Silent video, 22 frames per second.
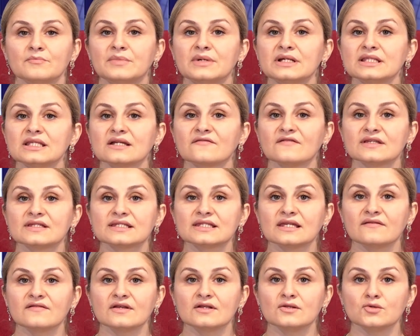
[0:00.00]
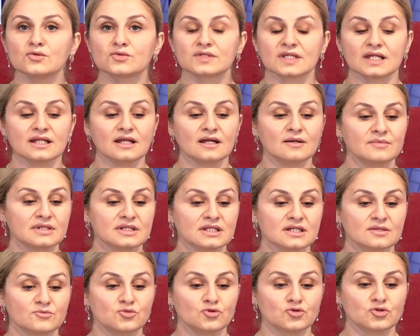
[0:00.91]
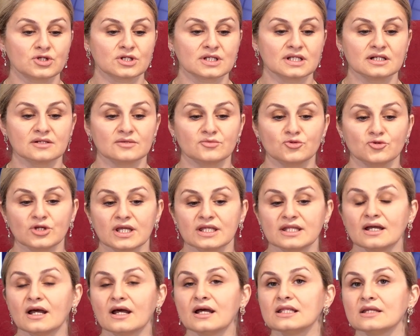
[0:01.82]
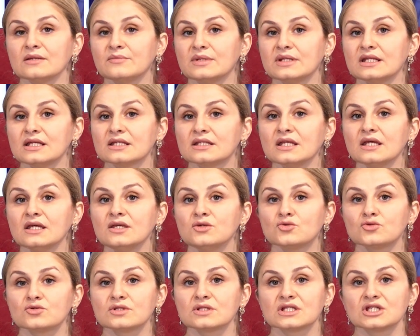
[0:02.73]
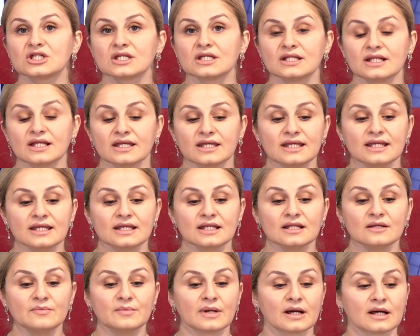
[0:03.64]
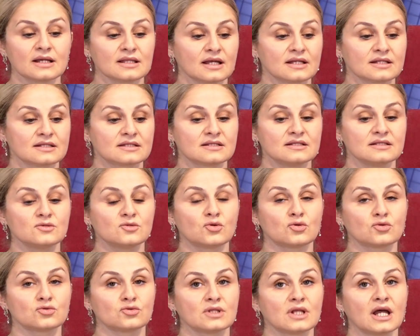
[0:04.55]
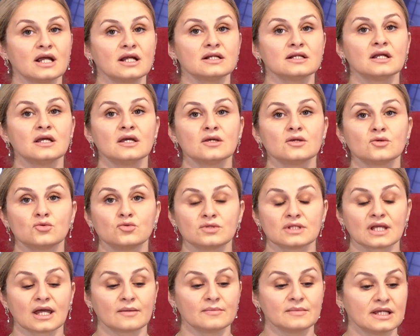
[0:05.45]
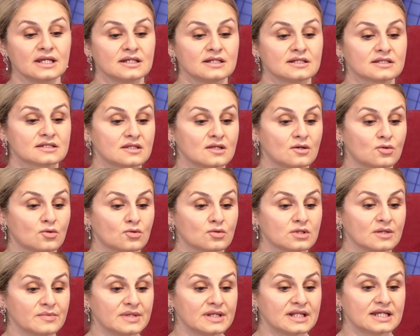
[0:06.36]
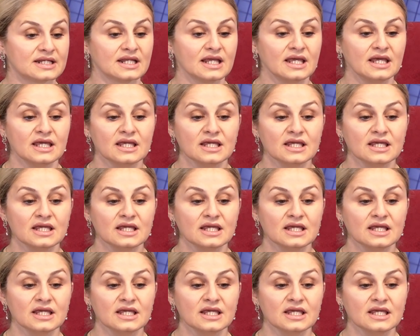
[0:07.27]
Balık ve sevgili yükselen balık burçları bu yeni ay ile birlikte yurt dışı ile ilgili bağlantılı konular gündemlerinizde olabilir.